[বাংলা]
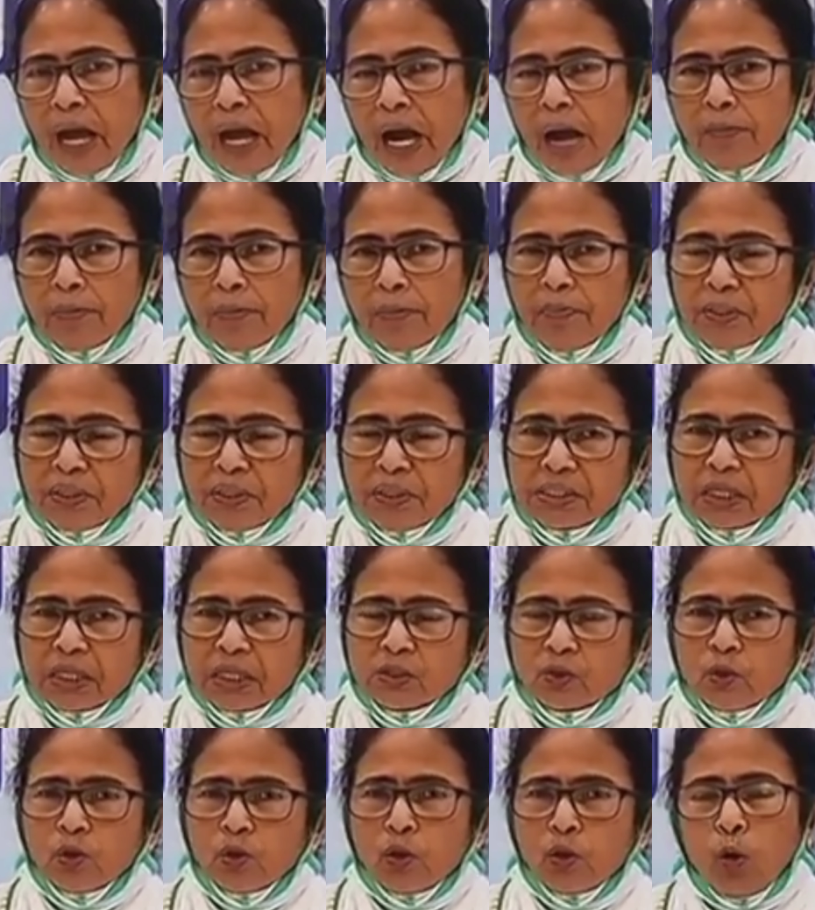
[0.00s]
আমি বিশ্বাস
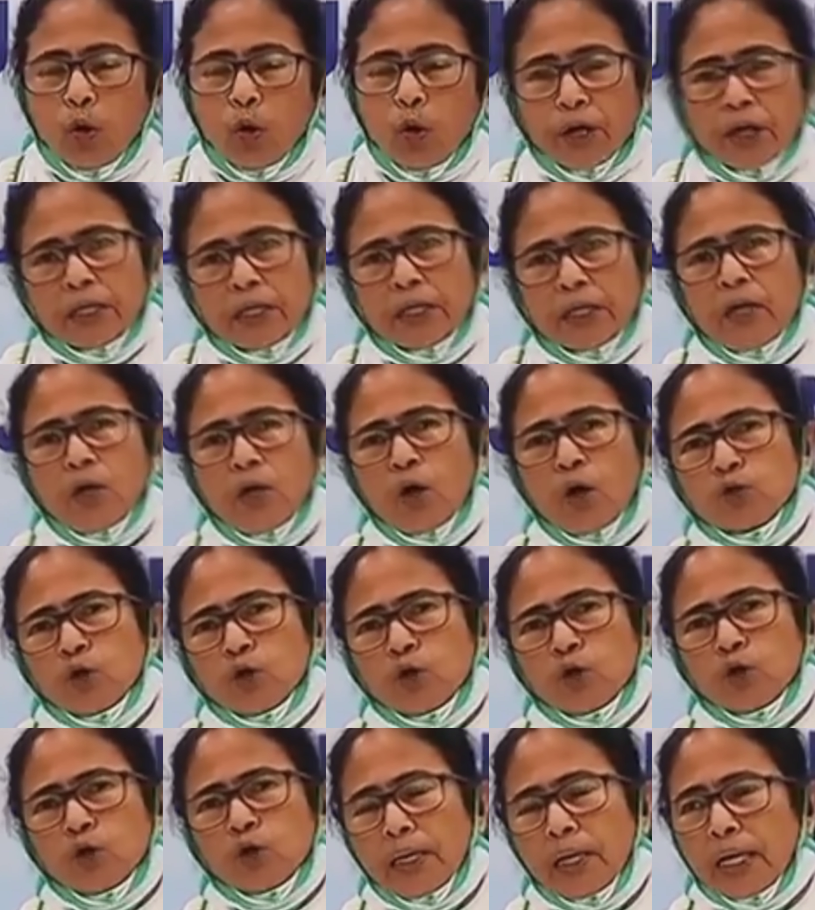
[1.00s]
করি অনেককেই হয়তো আমরা